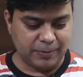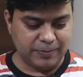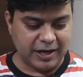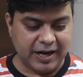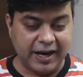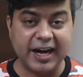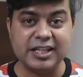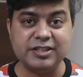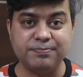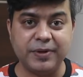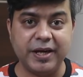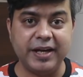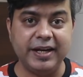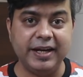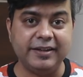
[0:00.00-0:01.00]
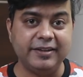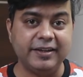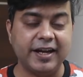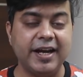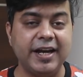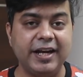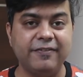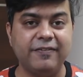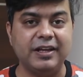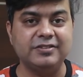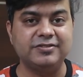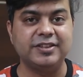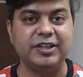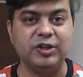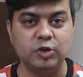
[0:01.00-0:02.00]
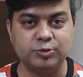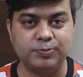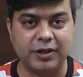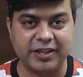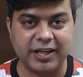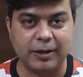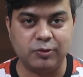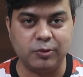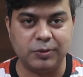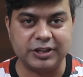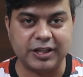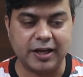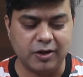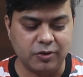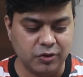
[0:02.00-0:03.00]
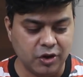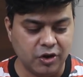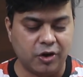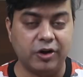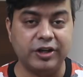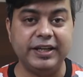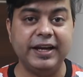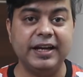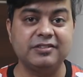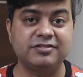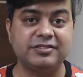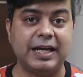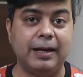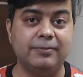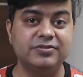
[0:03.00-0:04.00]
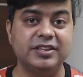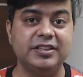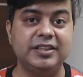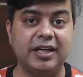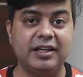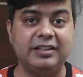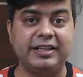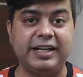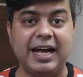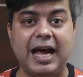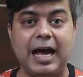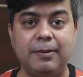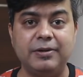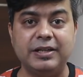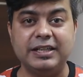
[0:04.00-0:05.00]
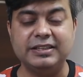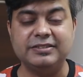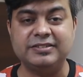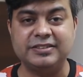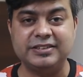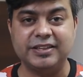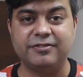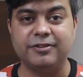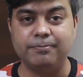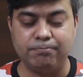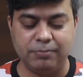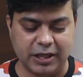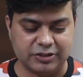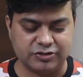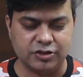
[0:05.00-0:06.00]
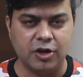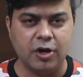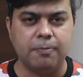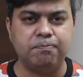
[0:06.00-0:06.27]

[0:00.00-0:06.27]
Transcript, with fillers: अब आज मैं एक नए डिवाइस से न्यूज़ पढ़ के आपको बता रहा हूं और यह है सैमसंग का टैब एस सेवन प्लस